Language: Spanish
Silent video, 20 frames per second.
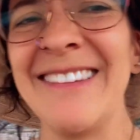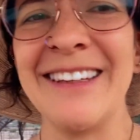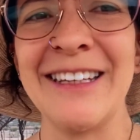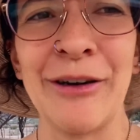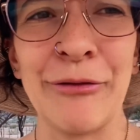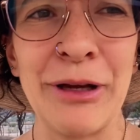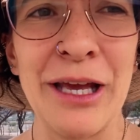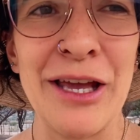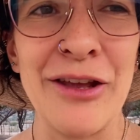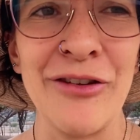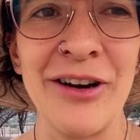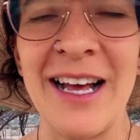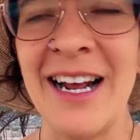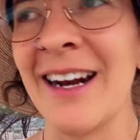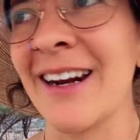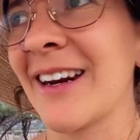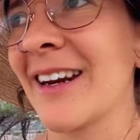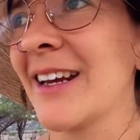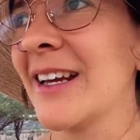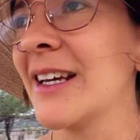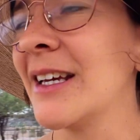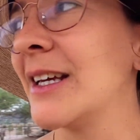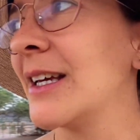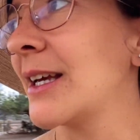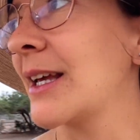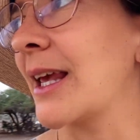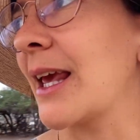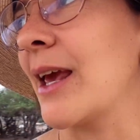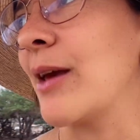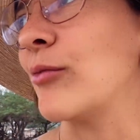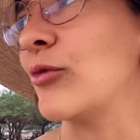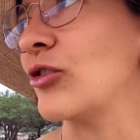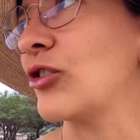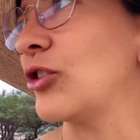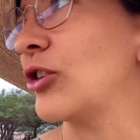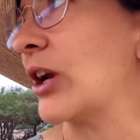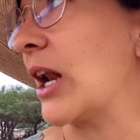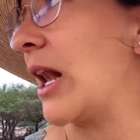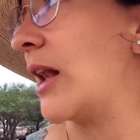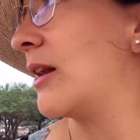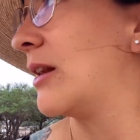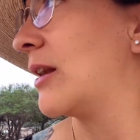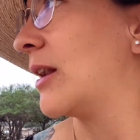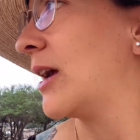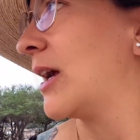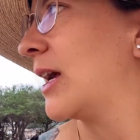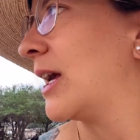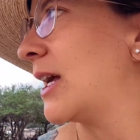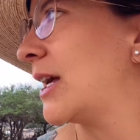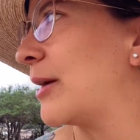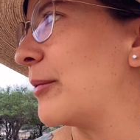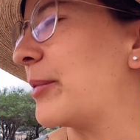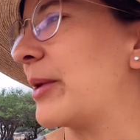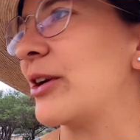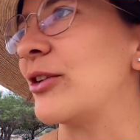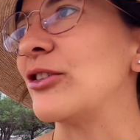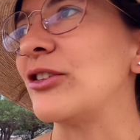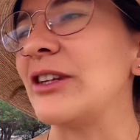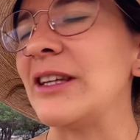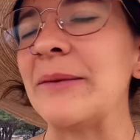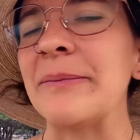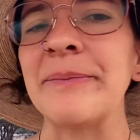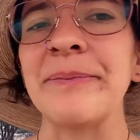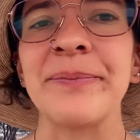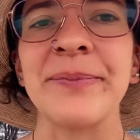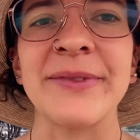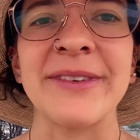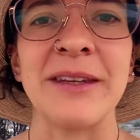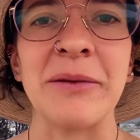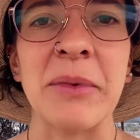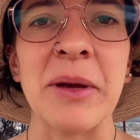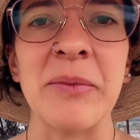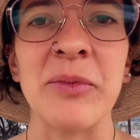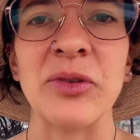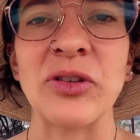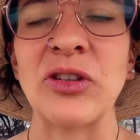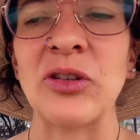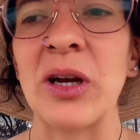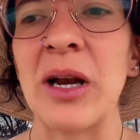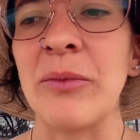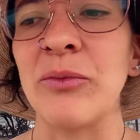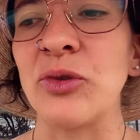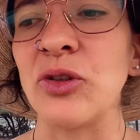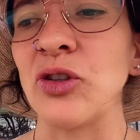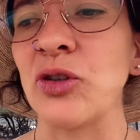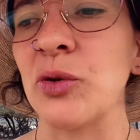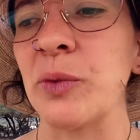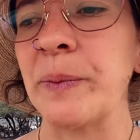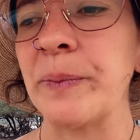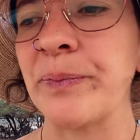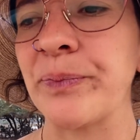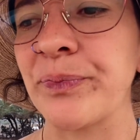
ya voy a llorar. Qué emocional. Pero sí, sí me emociona mucho.